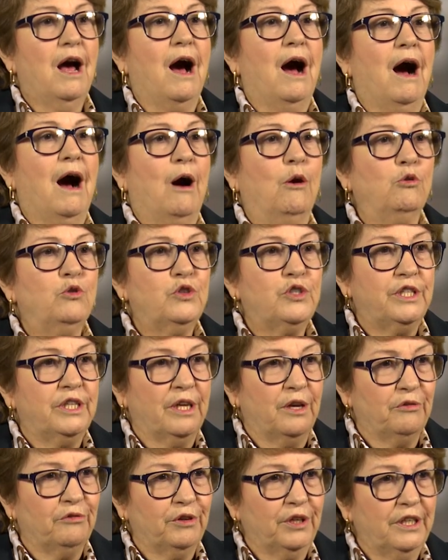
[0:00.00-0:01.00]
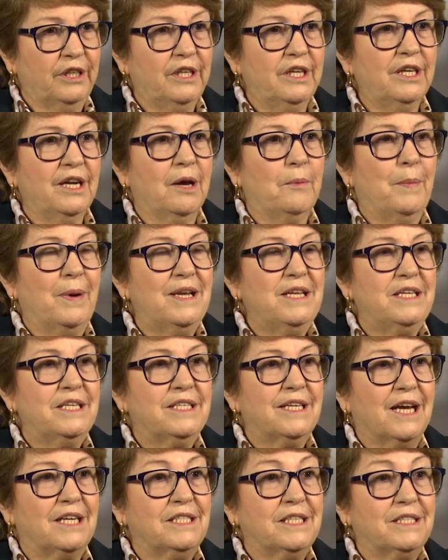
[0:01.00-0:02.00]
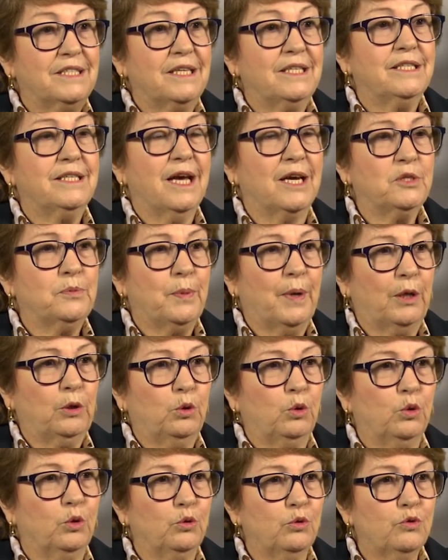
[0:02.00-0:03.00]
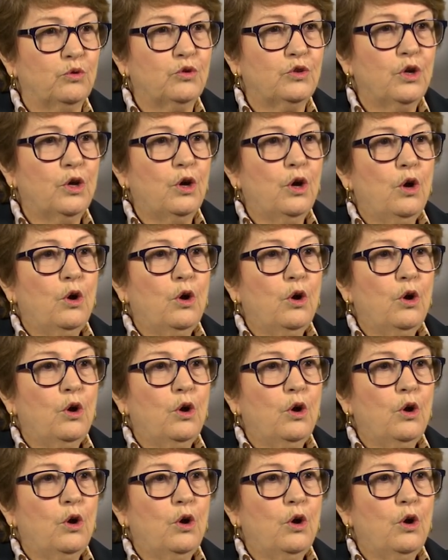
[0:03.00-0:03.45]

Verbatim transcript: ao se referir a aprendizagens essenciais para todos.